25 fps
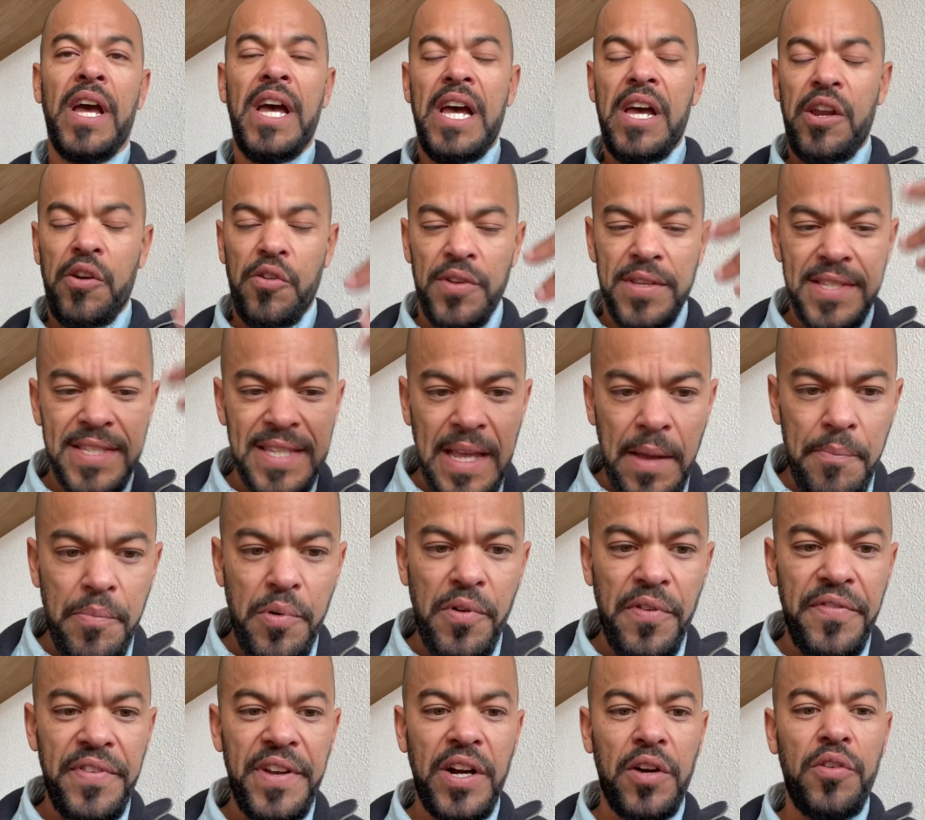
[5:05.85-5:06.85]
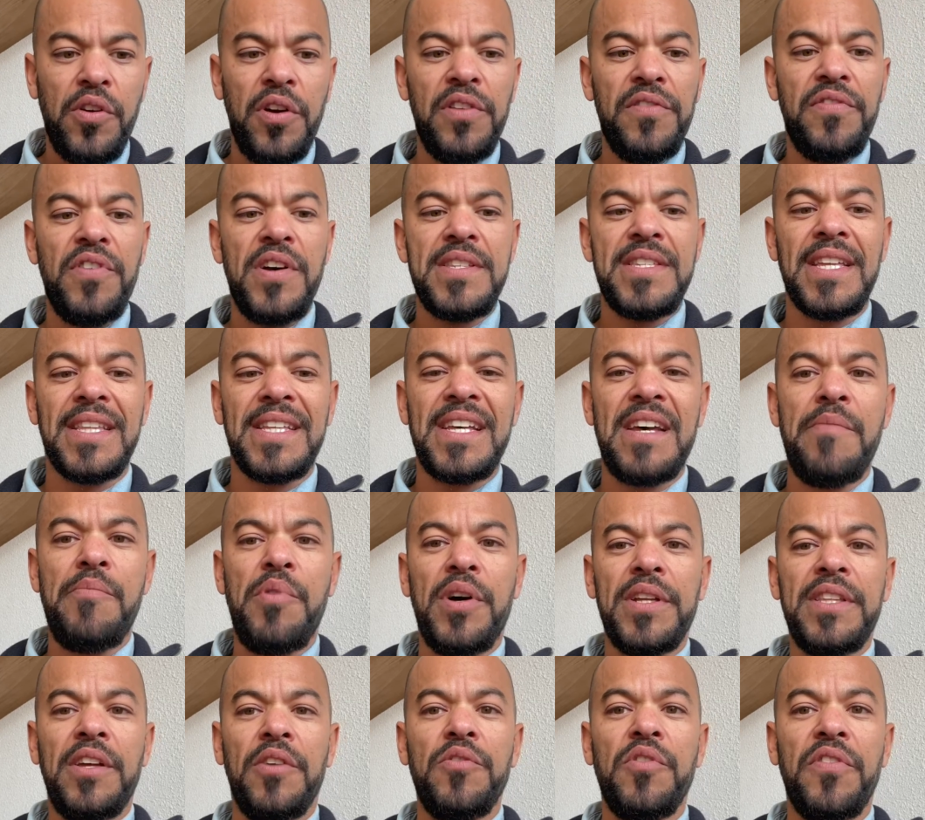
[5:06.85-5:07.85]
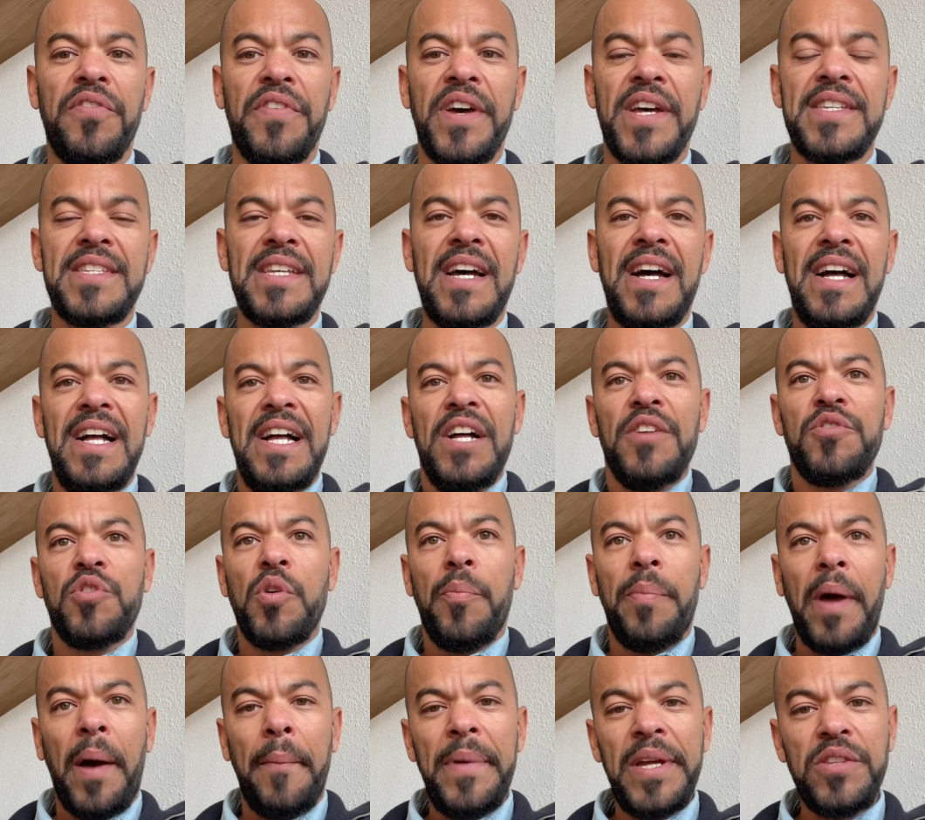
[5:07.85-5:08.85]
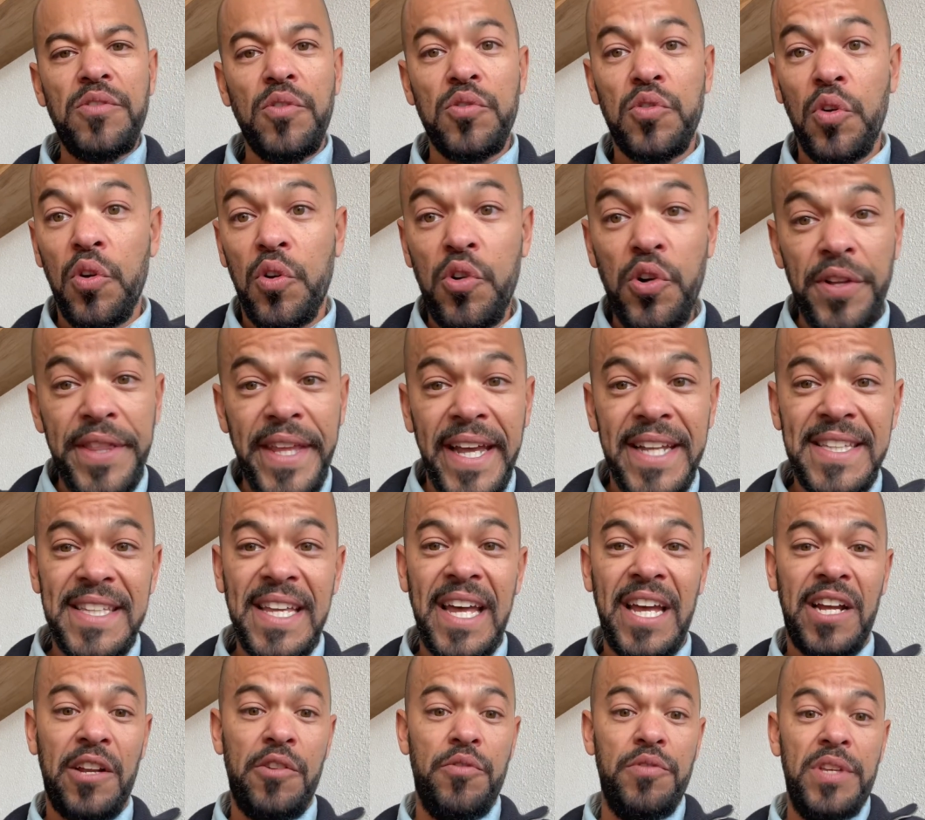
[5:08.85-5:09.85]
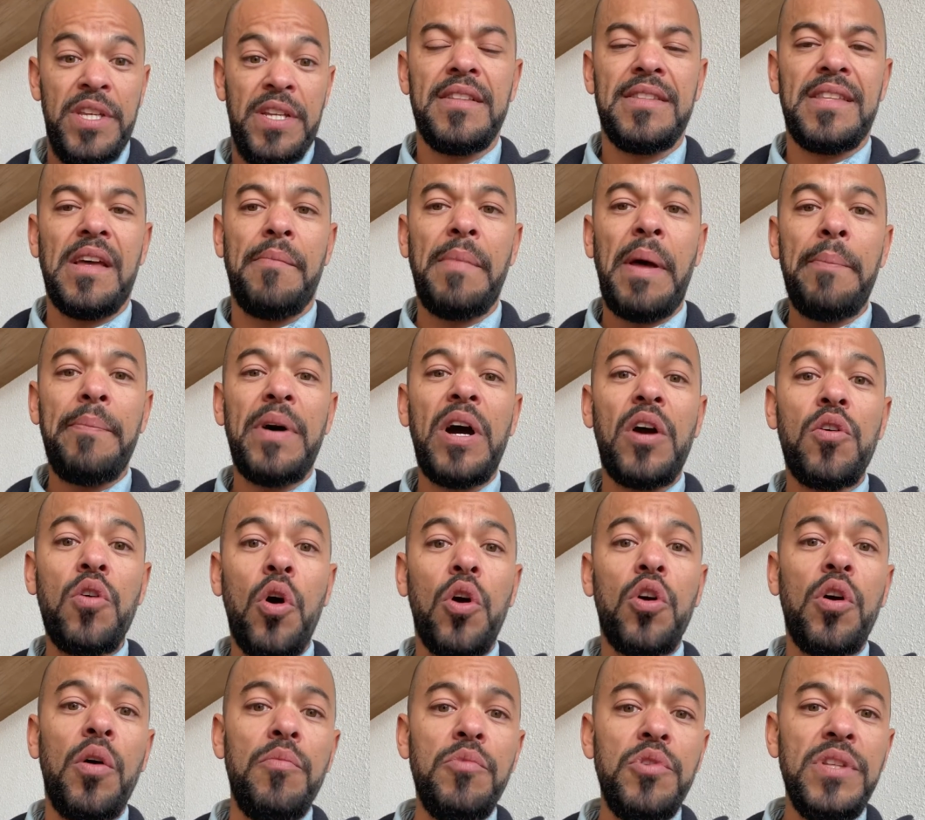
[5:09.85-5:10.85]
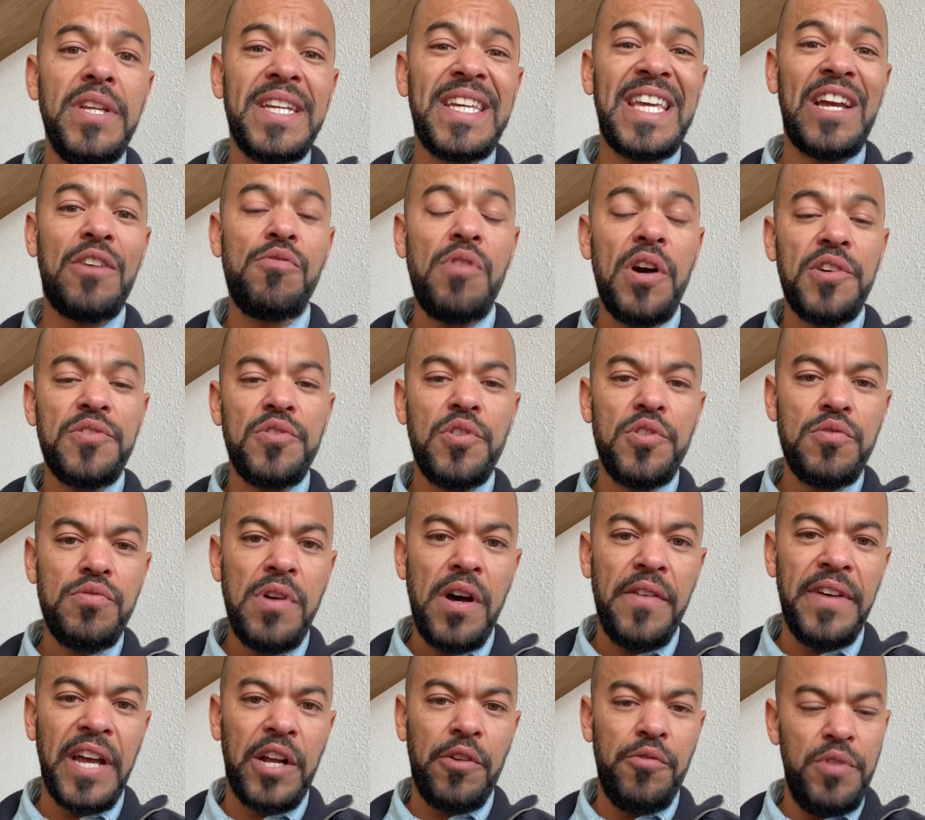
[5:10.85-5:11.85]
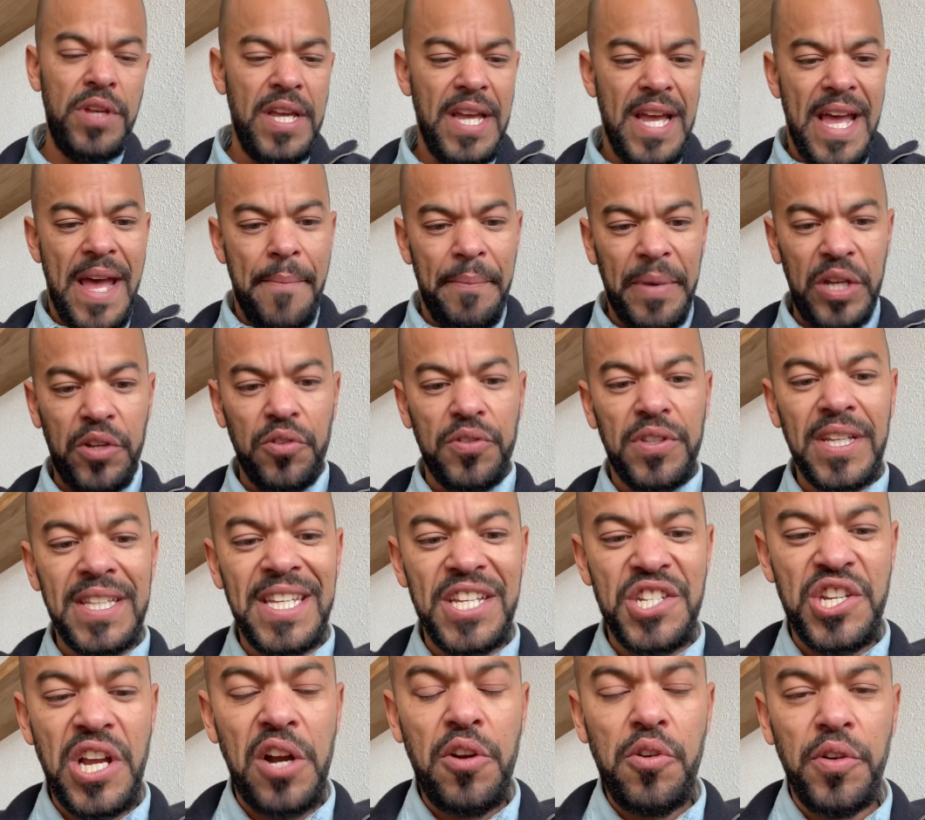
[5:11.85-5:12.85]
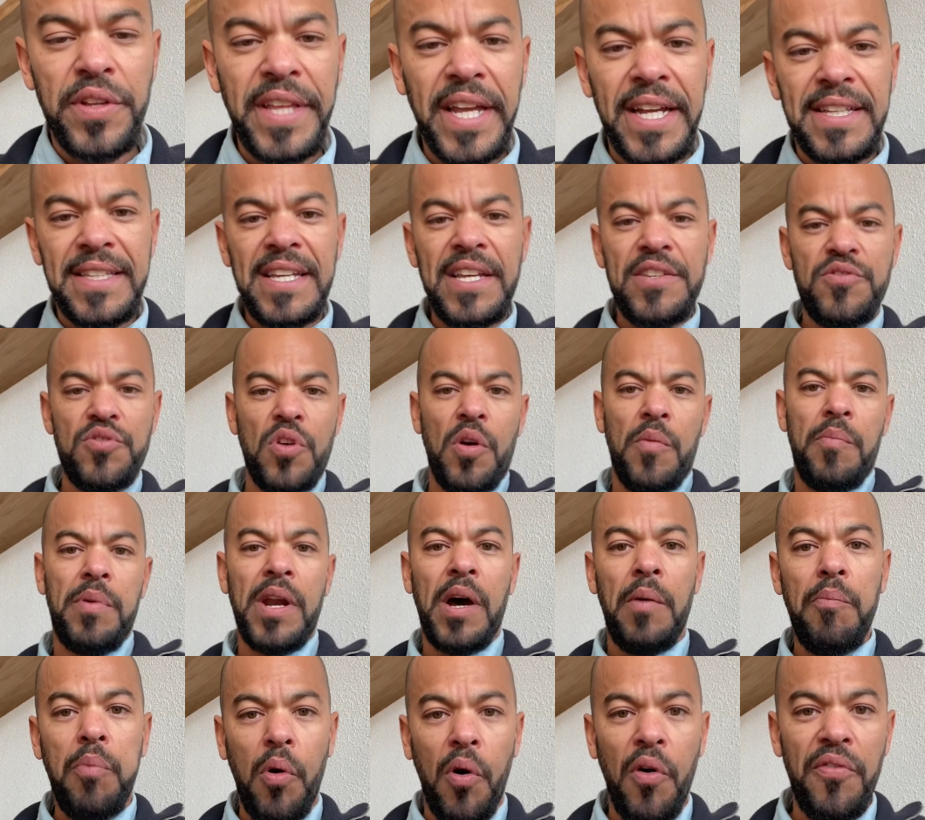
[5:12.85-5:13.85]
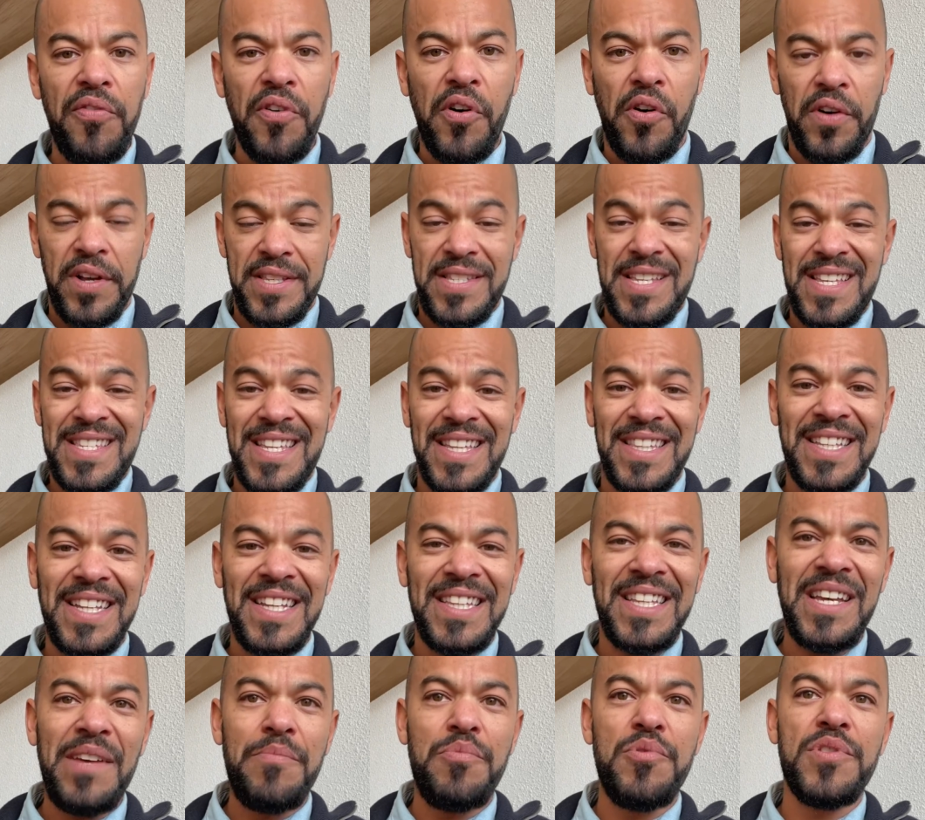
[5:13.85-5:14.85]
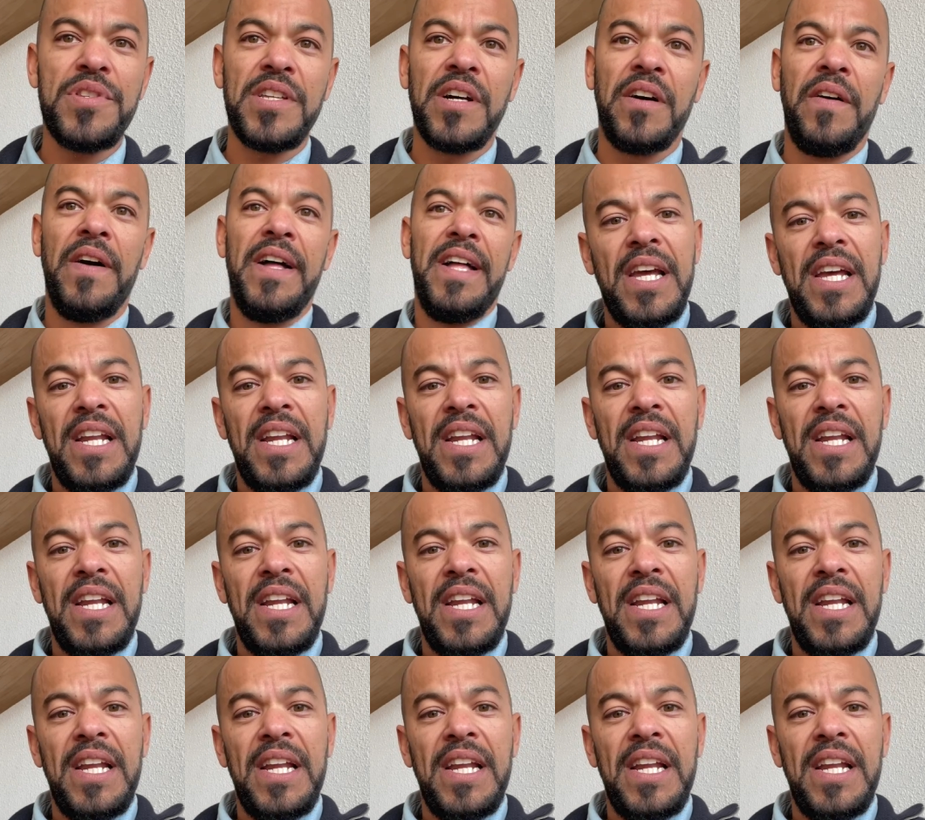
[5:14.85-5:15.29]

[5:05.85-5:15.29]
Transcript: Le simple fait, encore une fois, c'est très important de faire ça, te permet de te connecter avec lui. T'as même pas encore communiqué quoi que ce soit avec lui, mais que tu es déjà connecté sur un plan profond. ça, c'est très, très puissant.